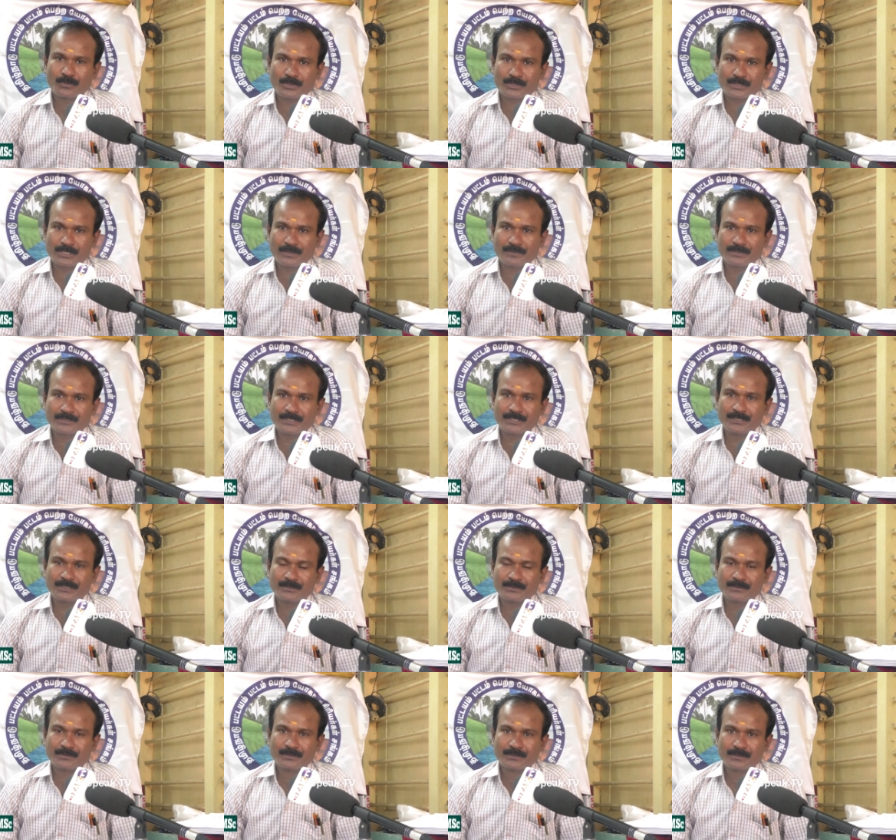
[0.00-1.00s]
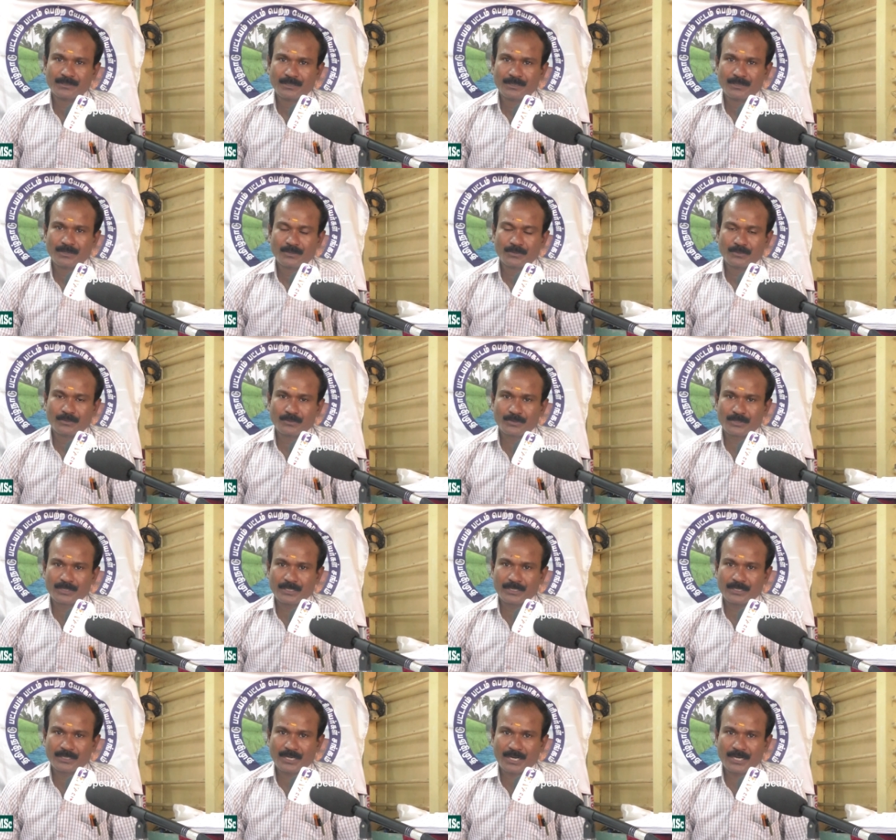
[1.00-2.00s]
ஒருத்தனை வந்து
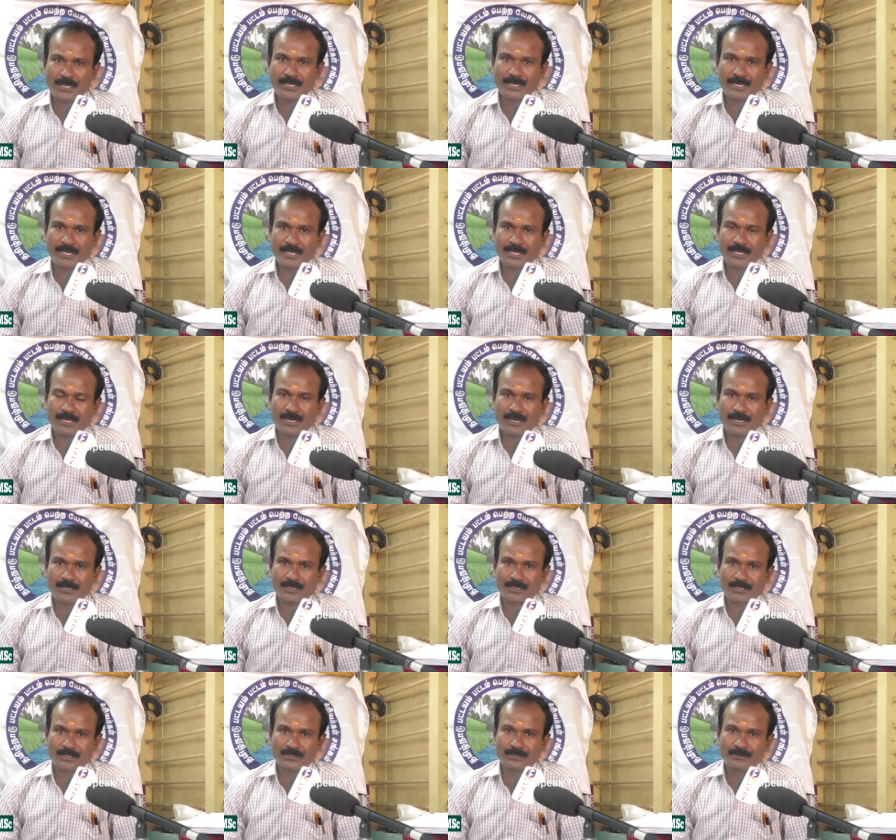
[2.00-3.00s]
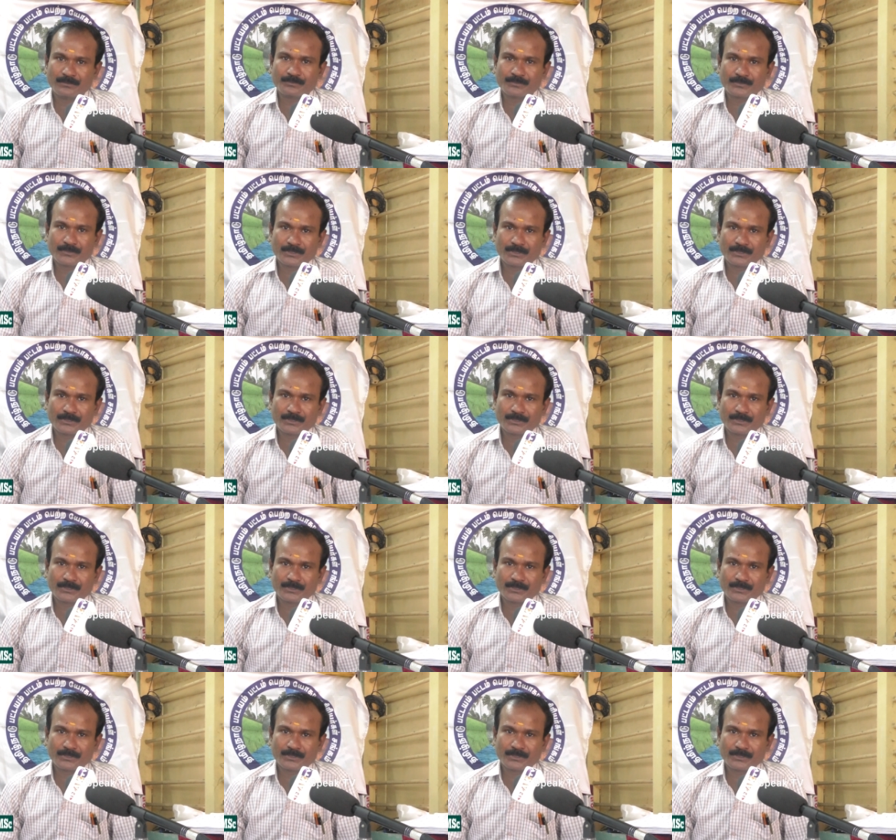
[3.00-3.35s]
ஒரு நல்ல நிலைக்கு ஆக்கிறதும்